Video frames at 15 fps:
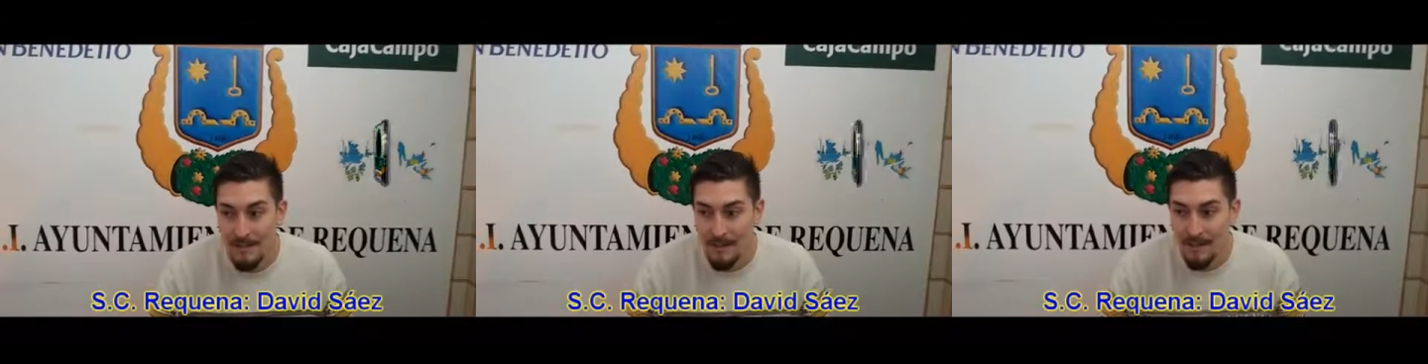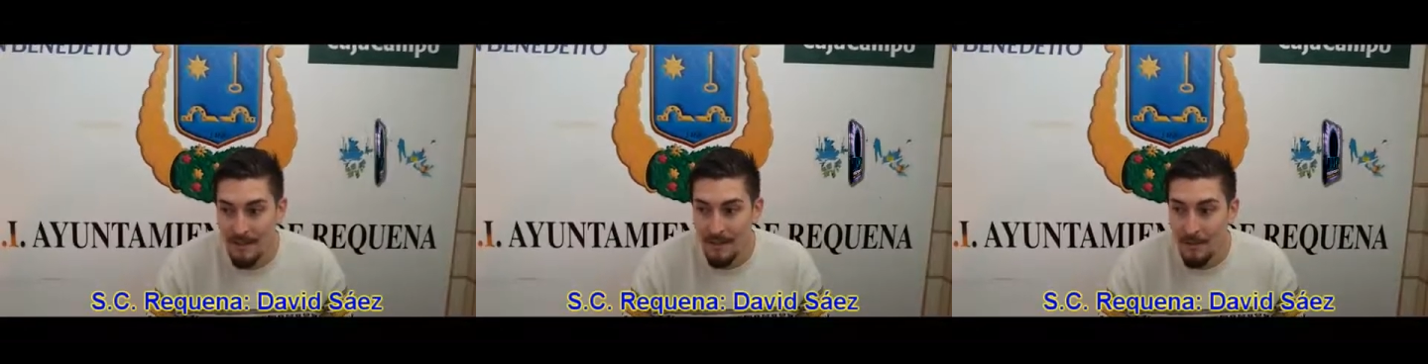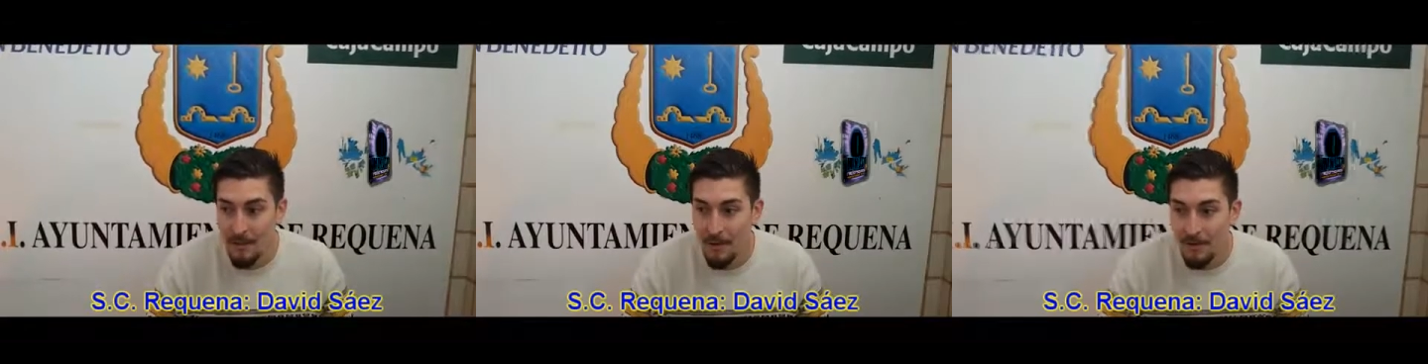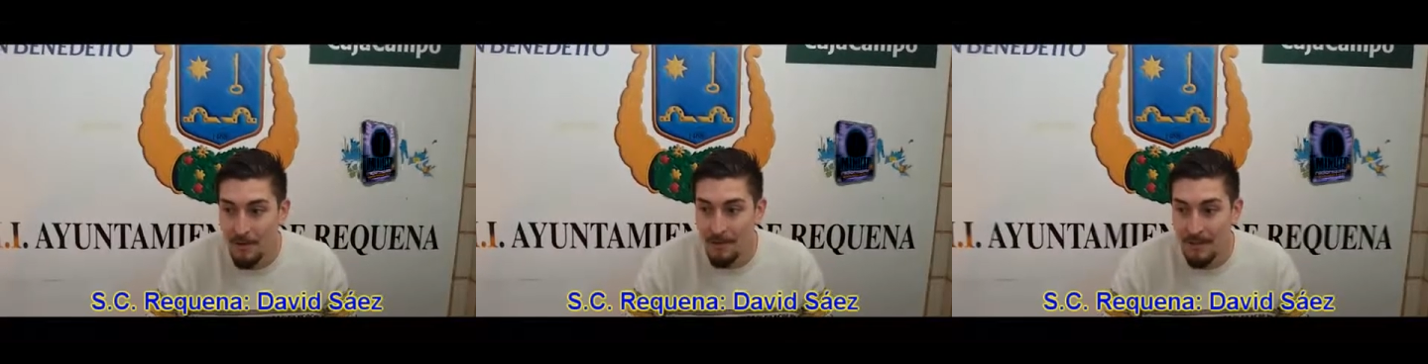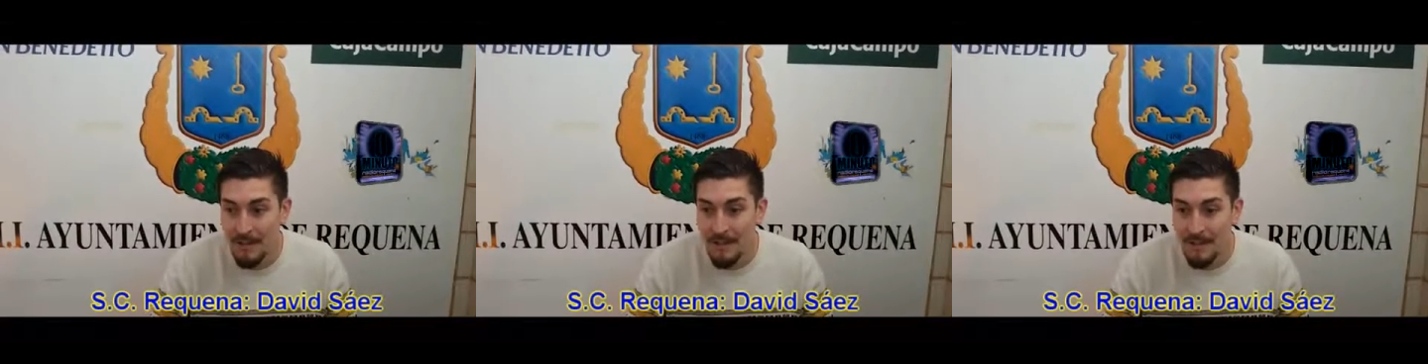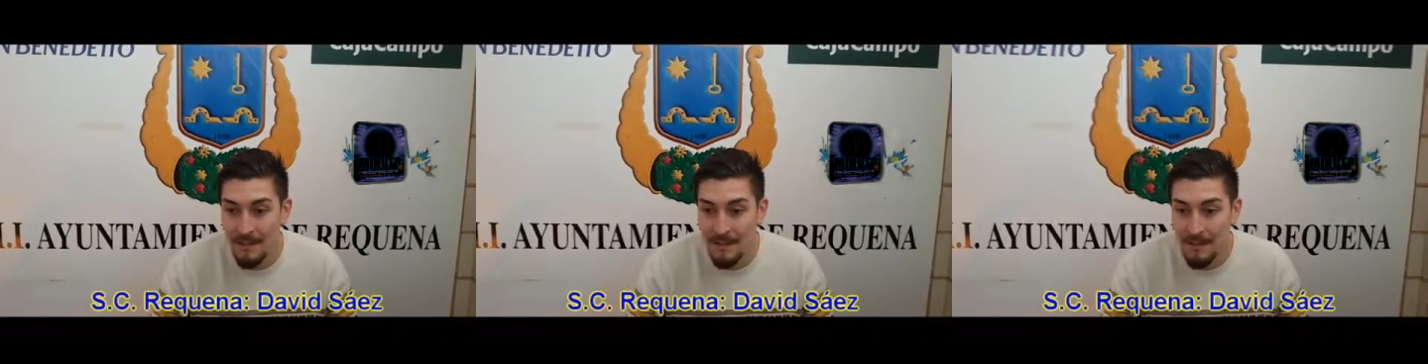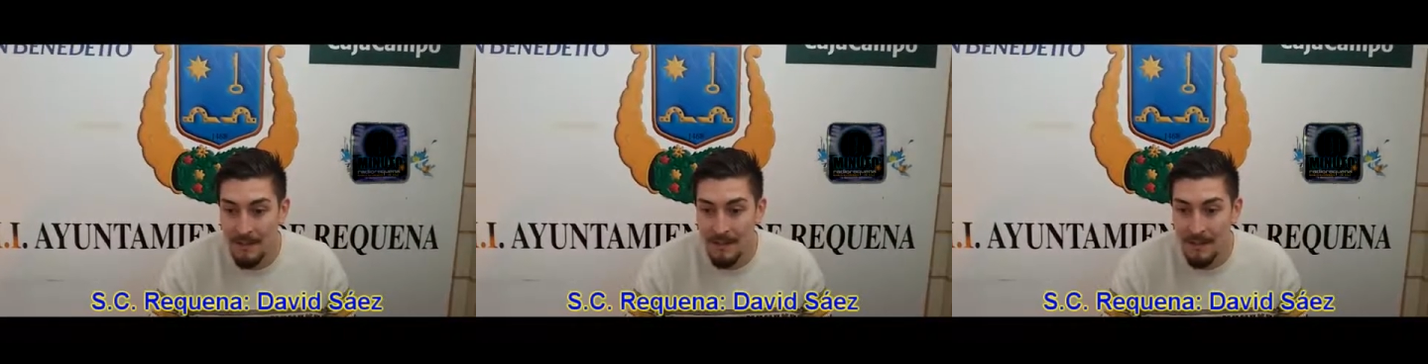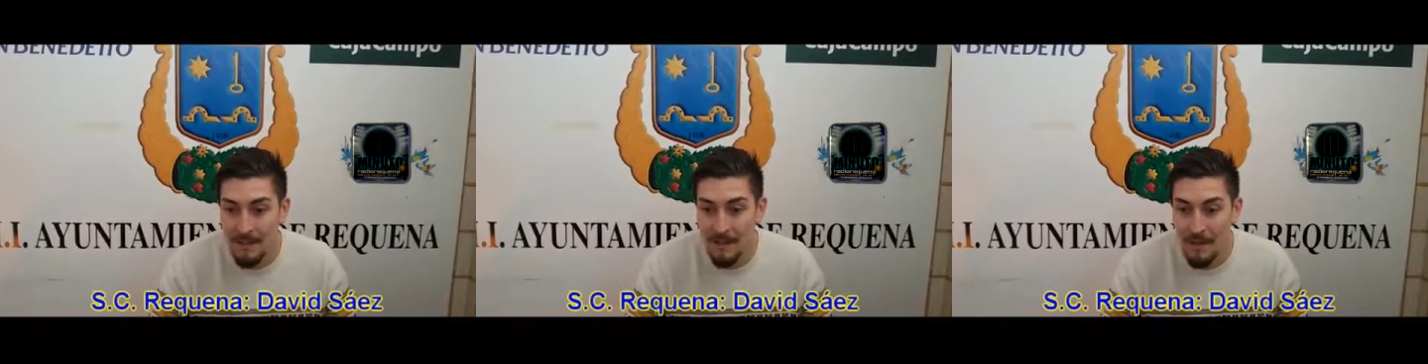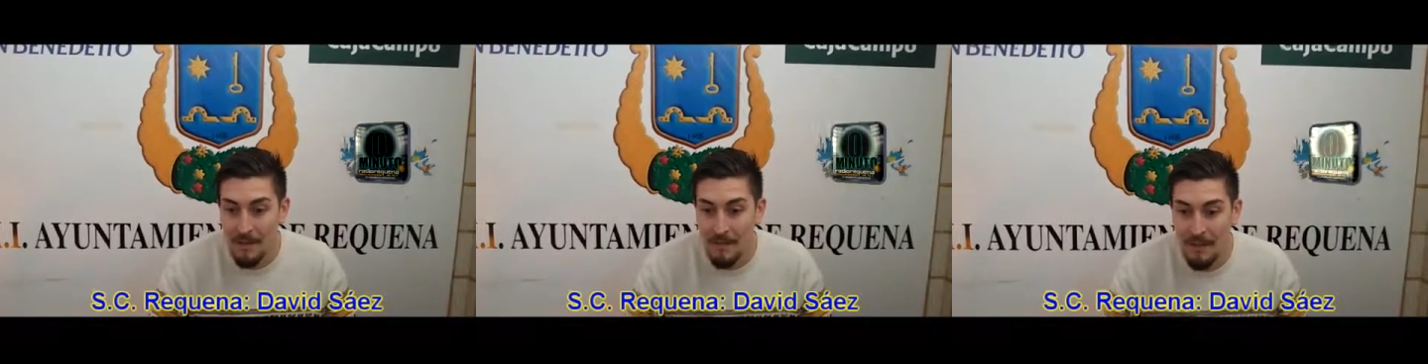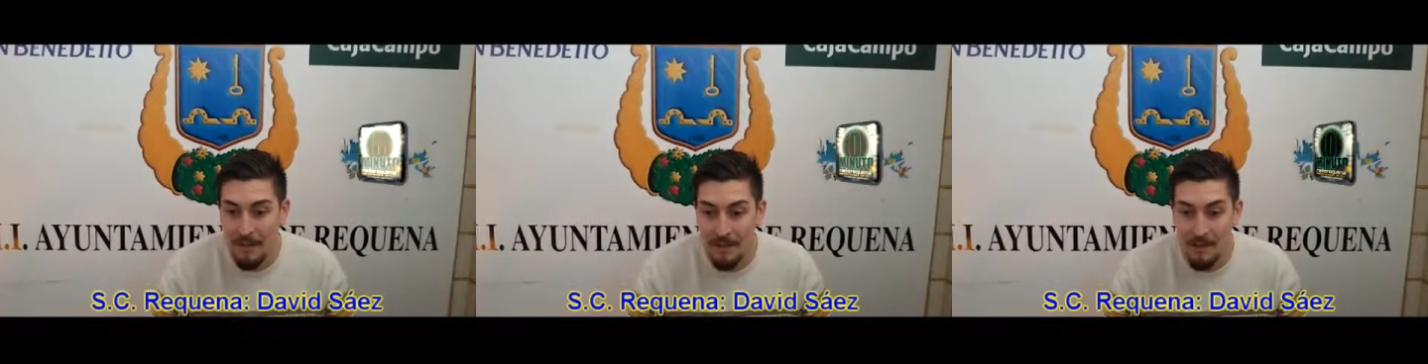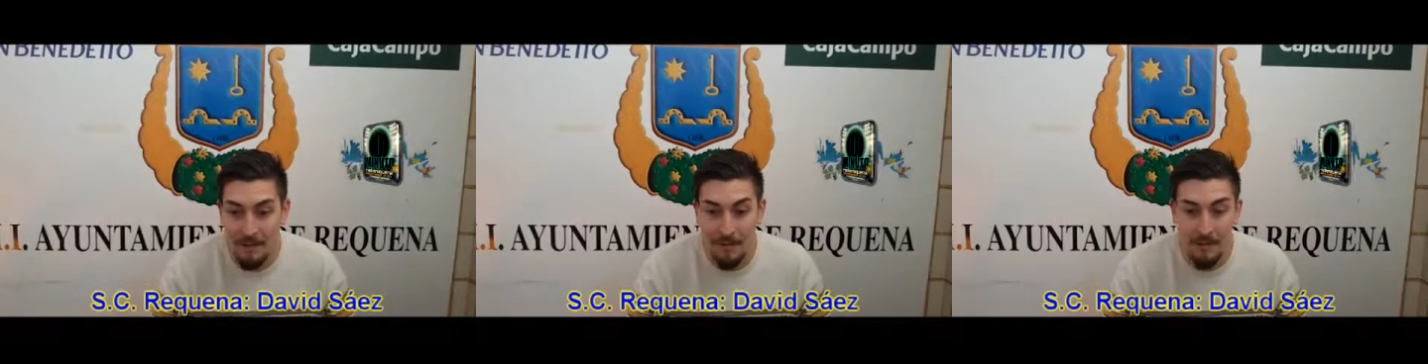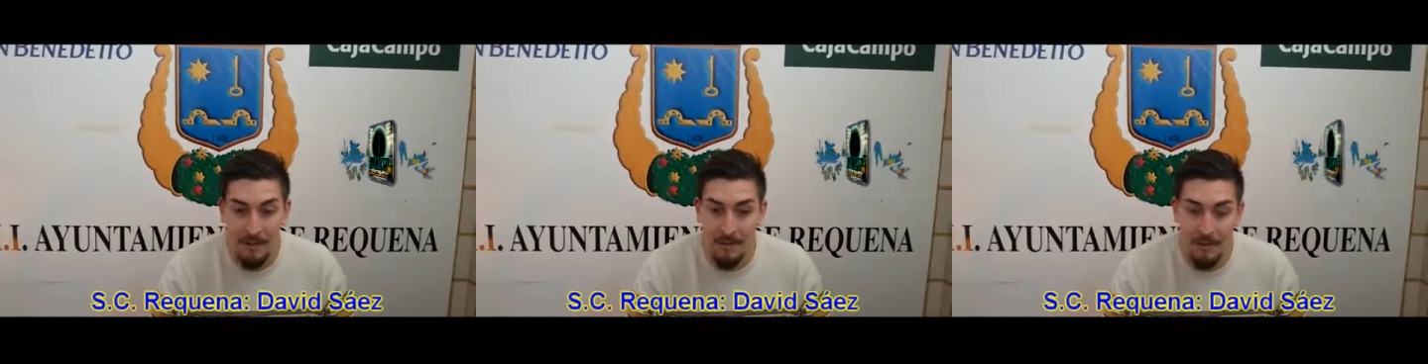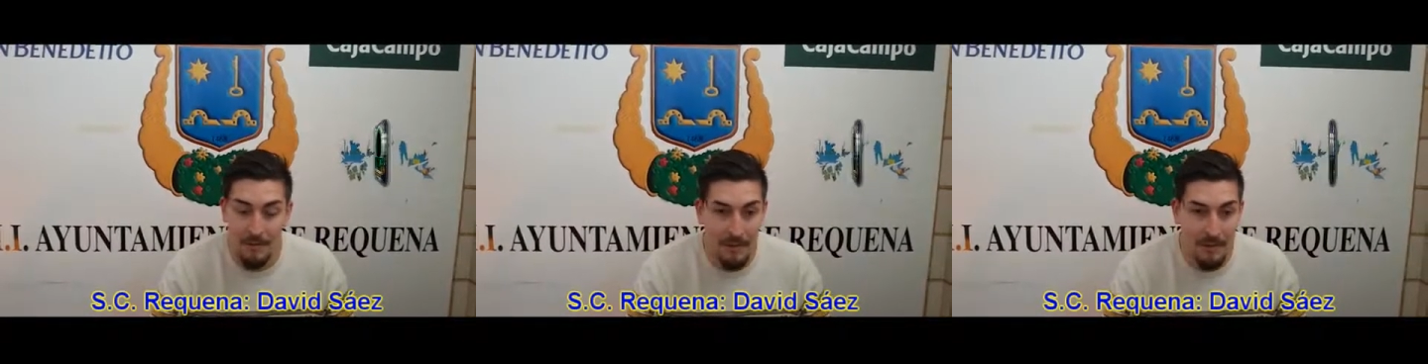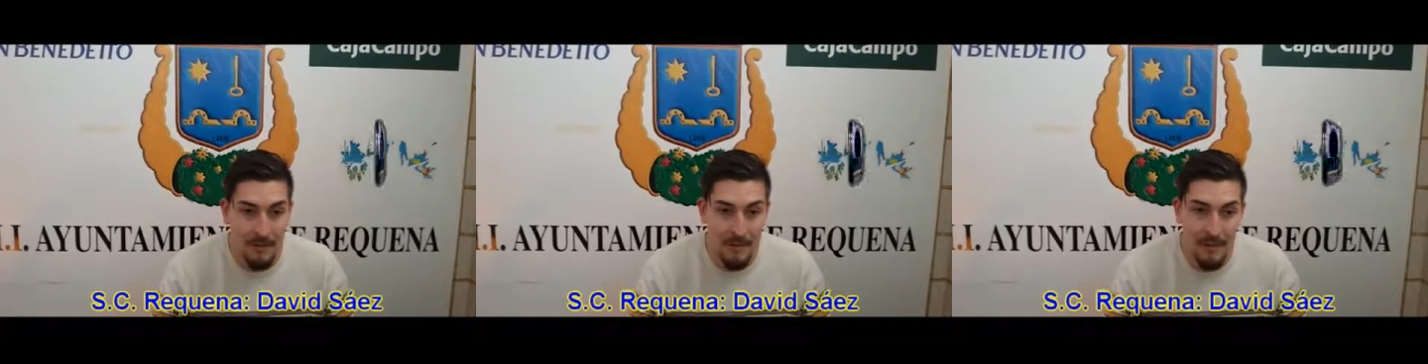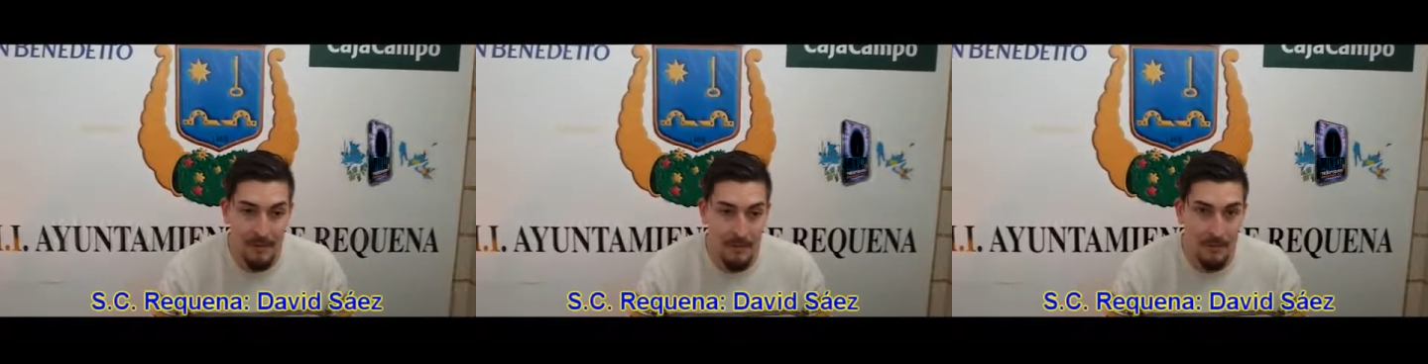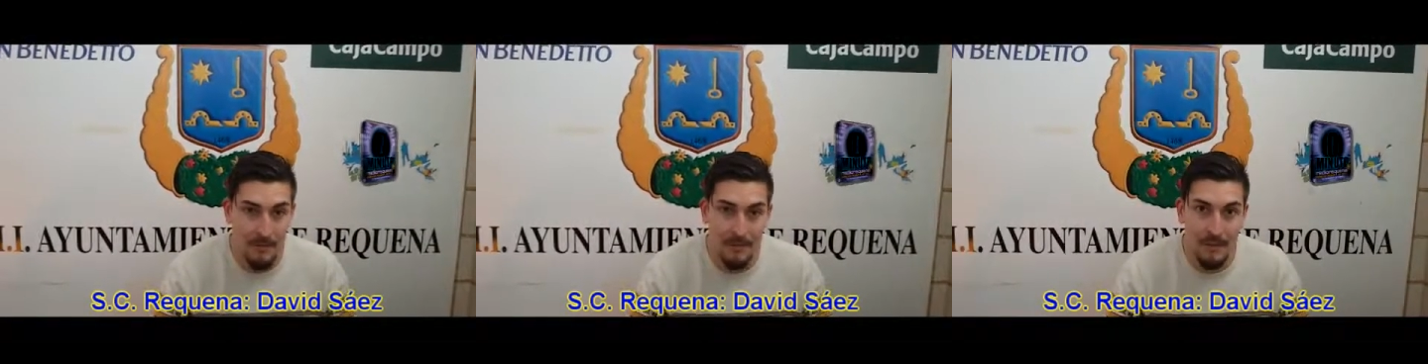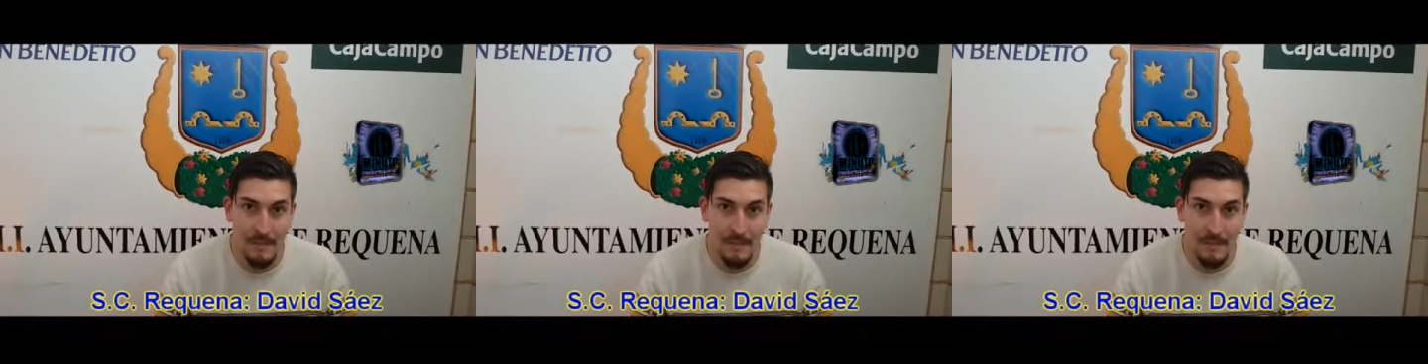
Sí, bueno, el rival también es peligroso, lo sabíamos.